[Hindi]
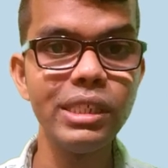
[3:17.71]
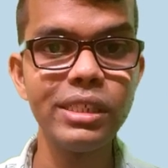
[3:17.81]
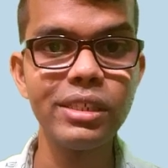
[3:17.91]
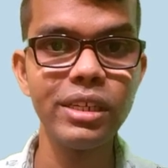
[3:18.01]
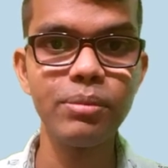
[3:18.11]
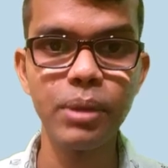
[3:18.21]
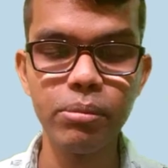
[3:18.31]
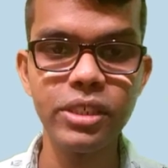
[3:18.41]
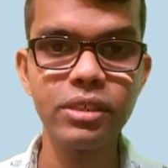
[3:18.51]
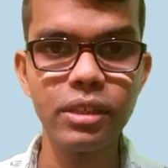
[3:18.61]
इंस्टेंट
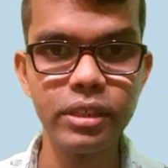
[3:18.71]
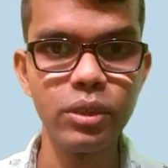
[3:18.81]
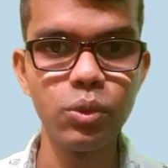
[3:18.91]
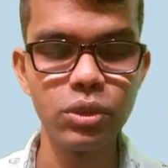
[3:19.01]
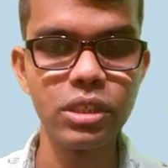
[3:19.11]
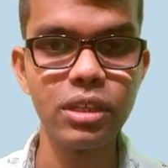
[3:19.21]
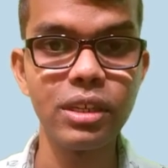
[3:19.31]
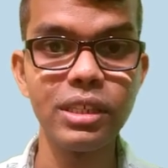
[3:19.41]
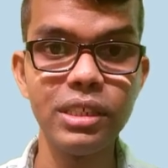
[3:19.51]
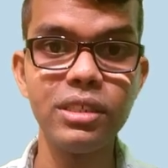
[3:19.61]
पब्लिश करने की कोशिश
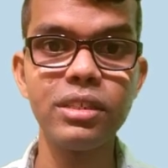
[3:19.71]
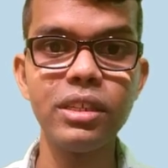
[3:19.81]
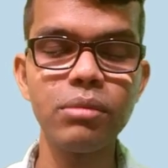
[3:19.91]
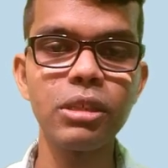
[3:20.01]
करें इंस्टेंट